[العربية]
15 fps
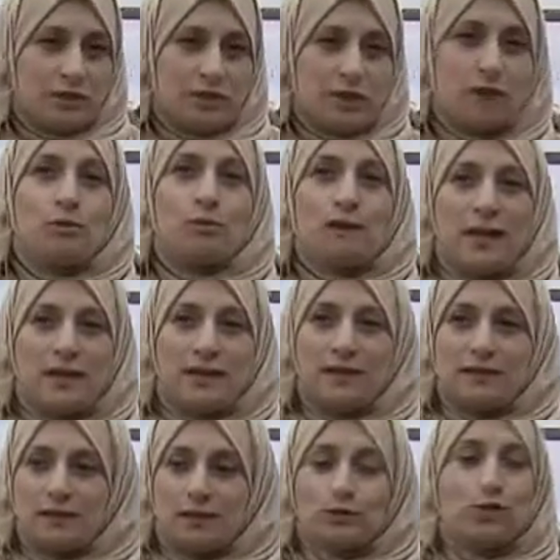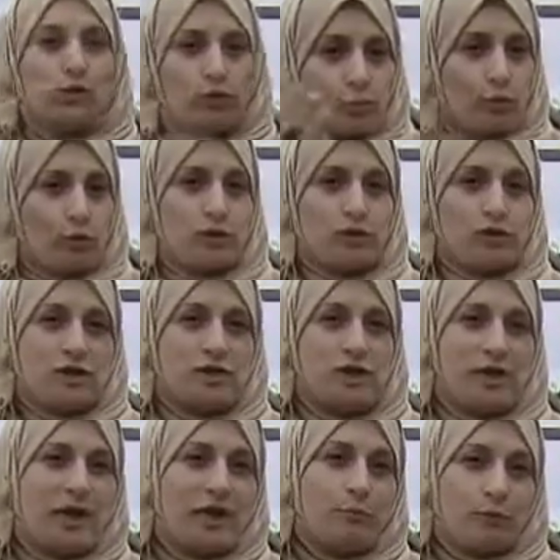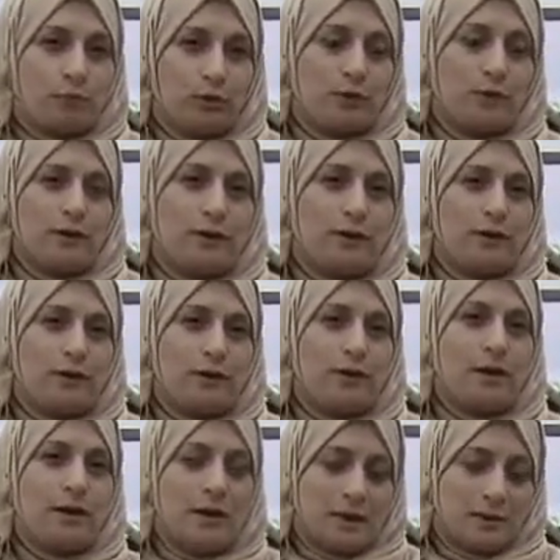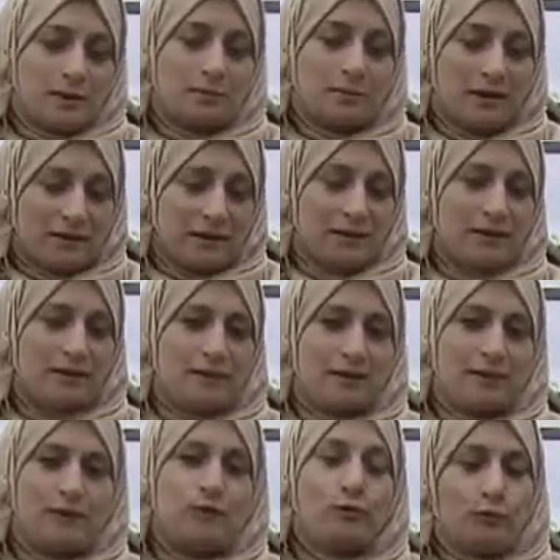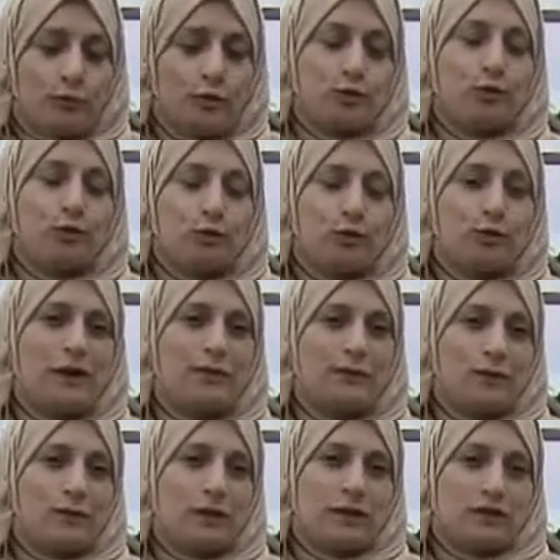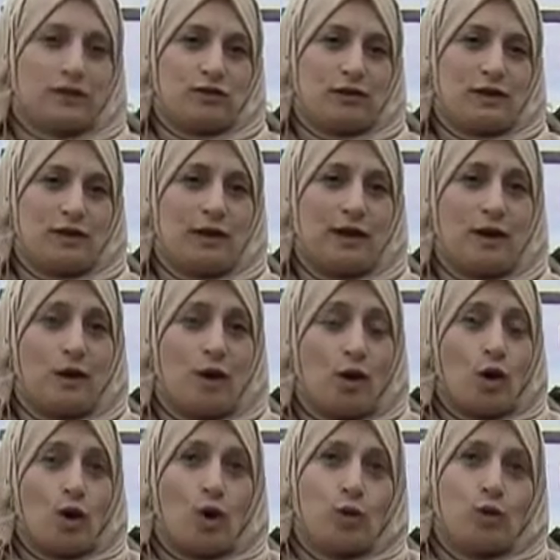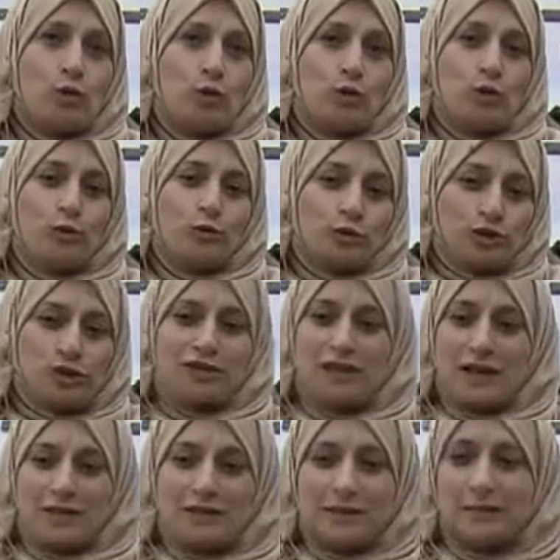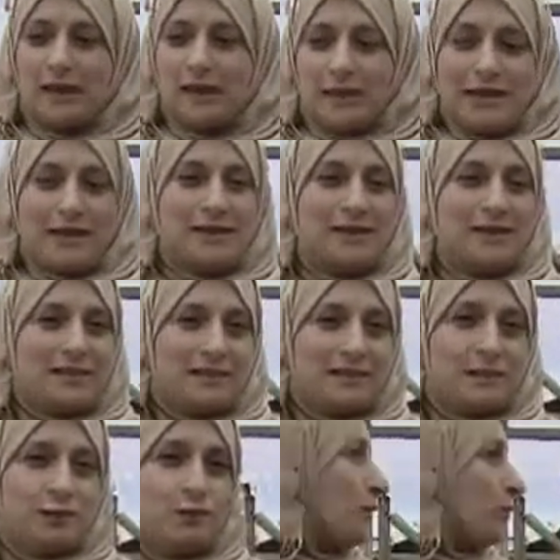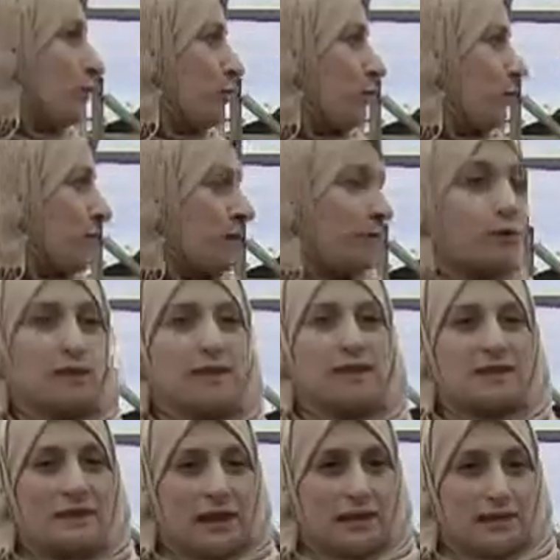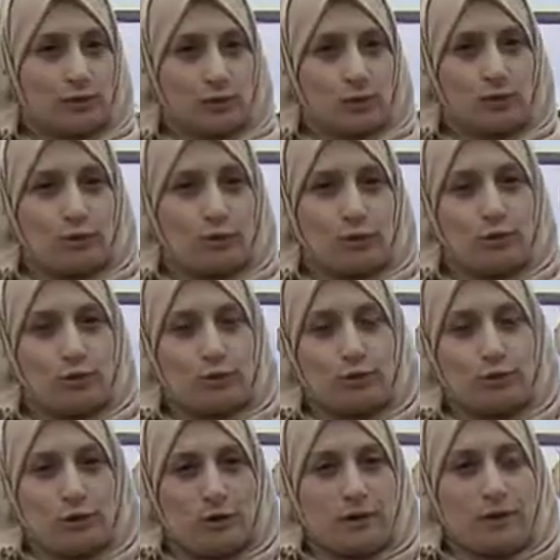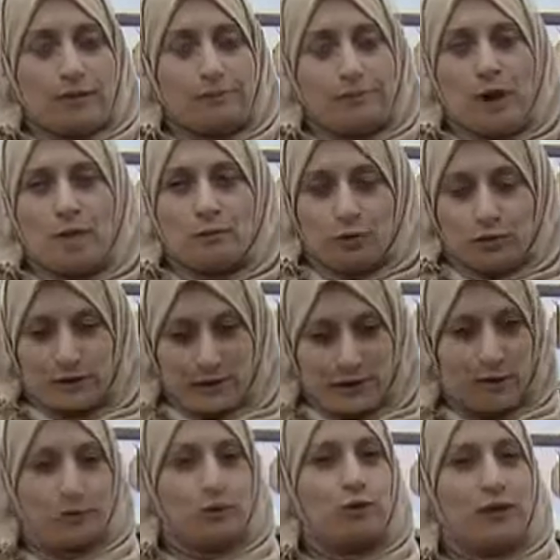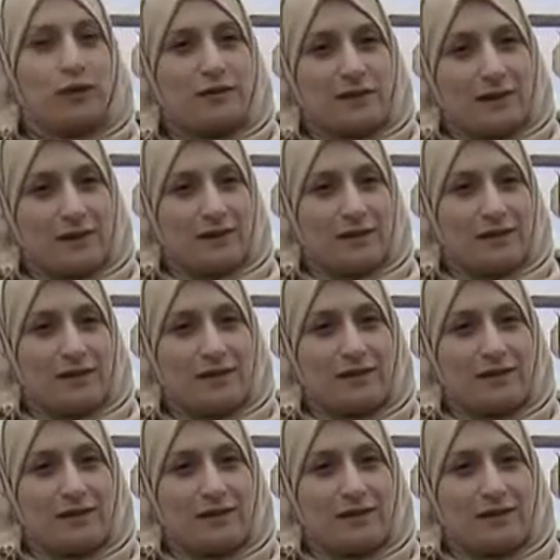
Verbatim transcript: ديجا وكاين عندنا دوطخ بروجي ان شاء الله بور تسمى الفوتور بور لافونيغ ان شاء الله وشجعت تما كاع عيتيك لي زيت بور بور سيتالي سور لو بور بور سافونتوري في هاد